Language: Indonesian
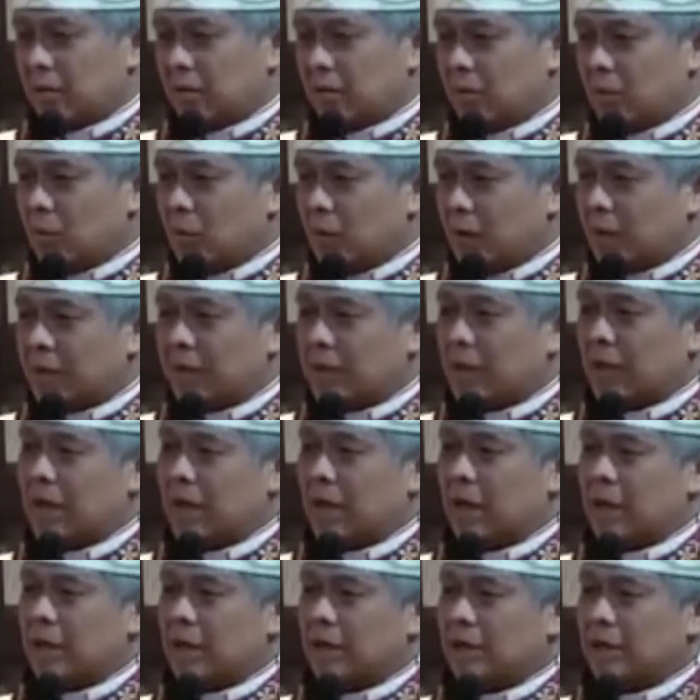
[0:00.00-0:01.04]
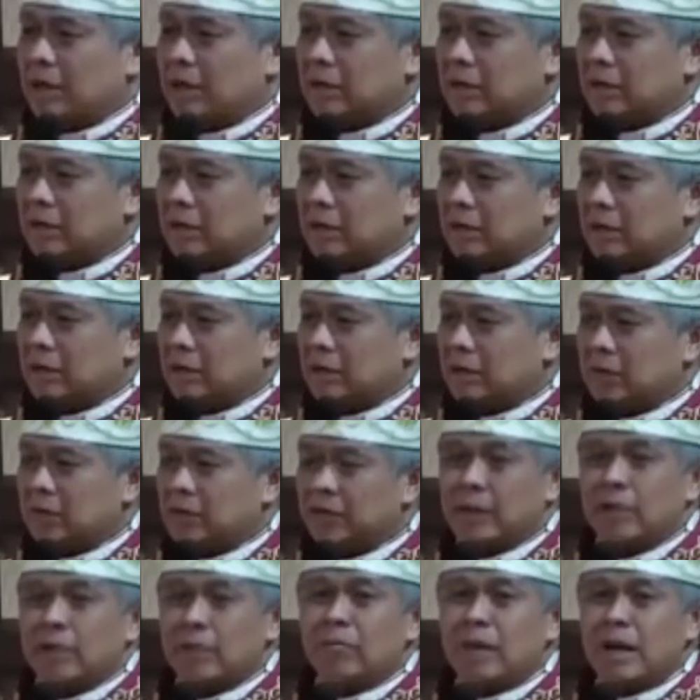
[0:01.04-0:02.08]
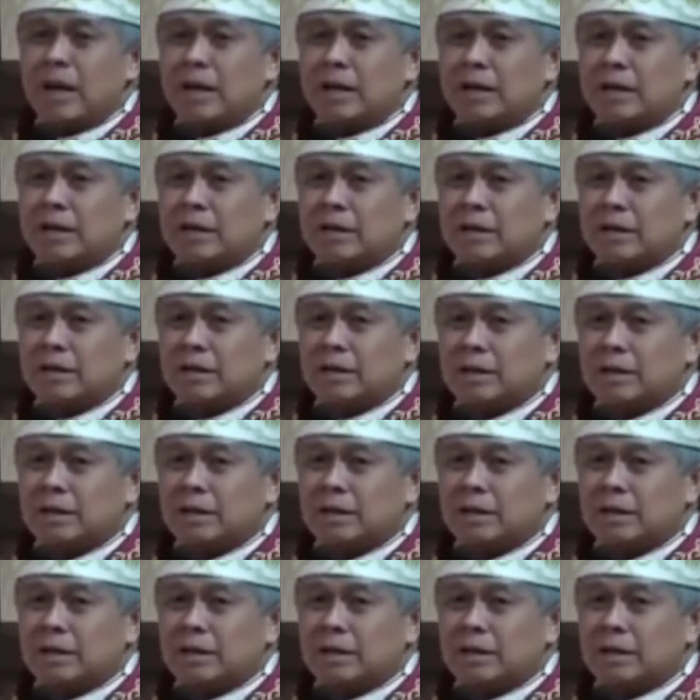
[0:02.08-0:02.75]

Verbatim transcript: mewartakan firman